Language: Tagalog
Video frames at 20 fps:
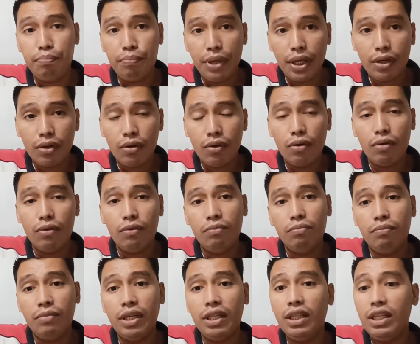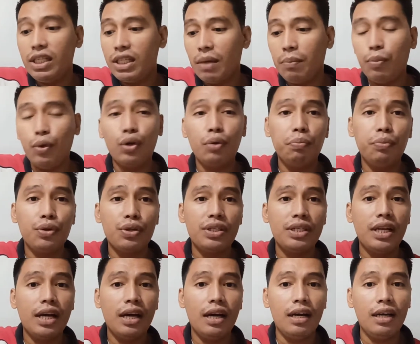pero hindi sa
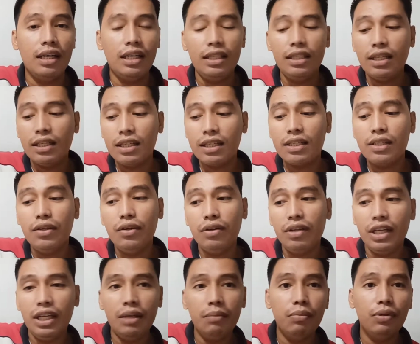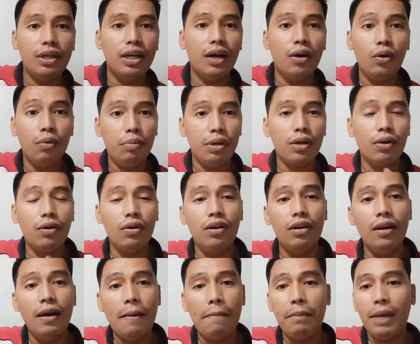purpose na i-judge nyo yung ibon na overall
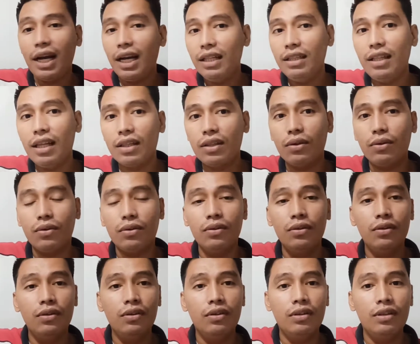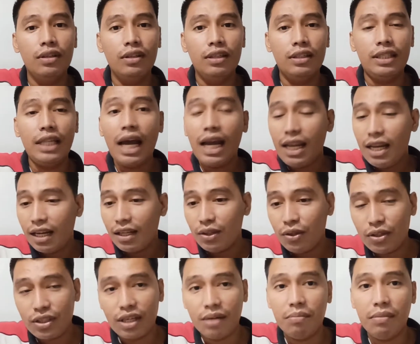maganda to dahil lang
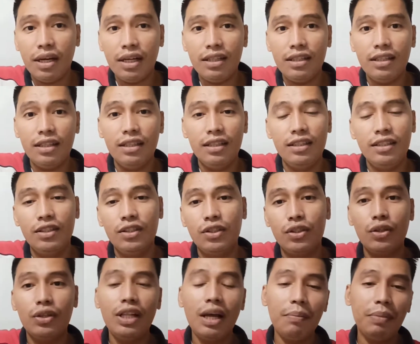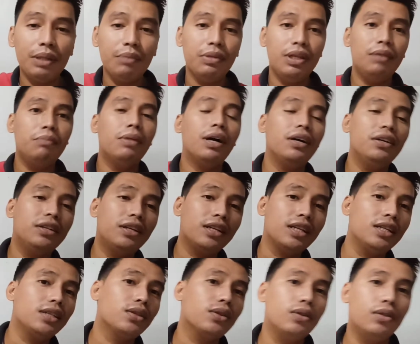dun sa bad so dapat may iba kayong
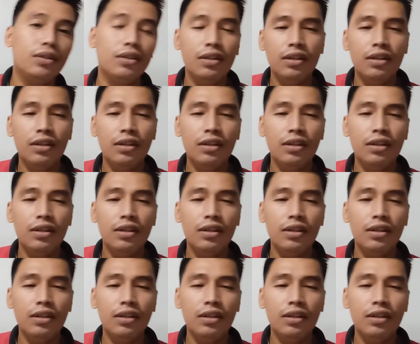reason